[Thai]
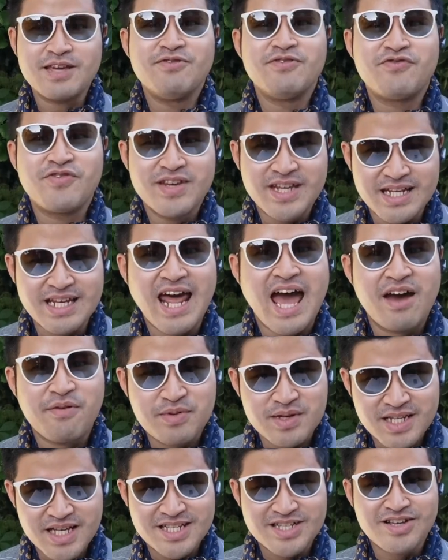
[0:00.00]
Infinite
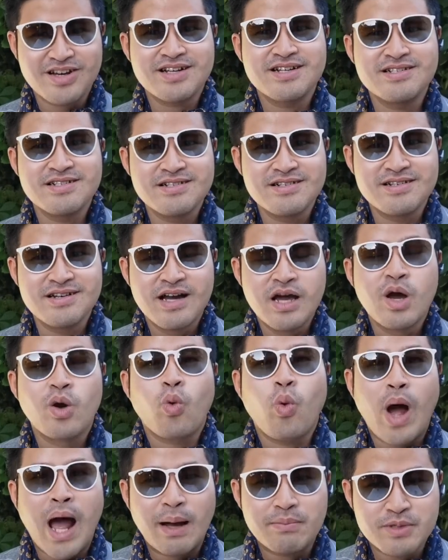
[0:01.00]
Happiness ก็คือ
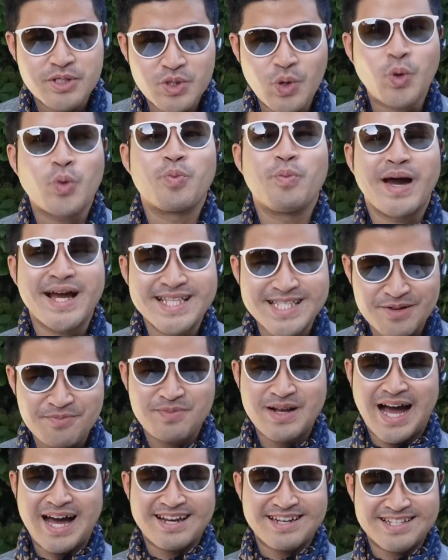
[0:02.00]
ความสุขไม่
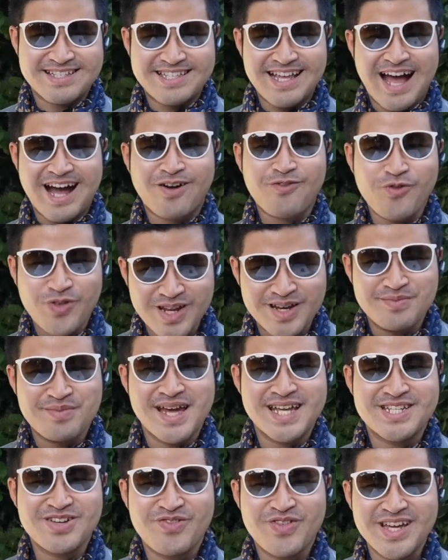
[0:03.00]
จำกัดจากวิน
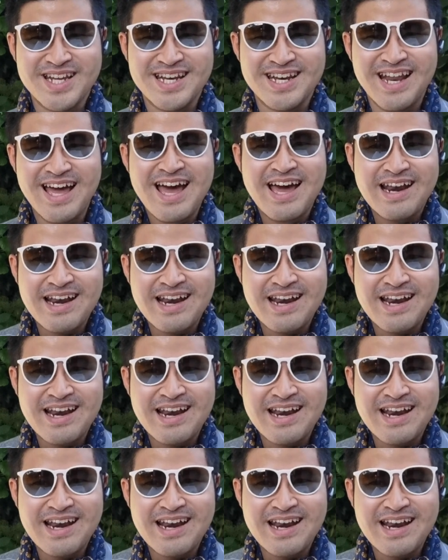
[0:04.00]
เมทวิน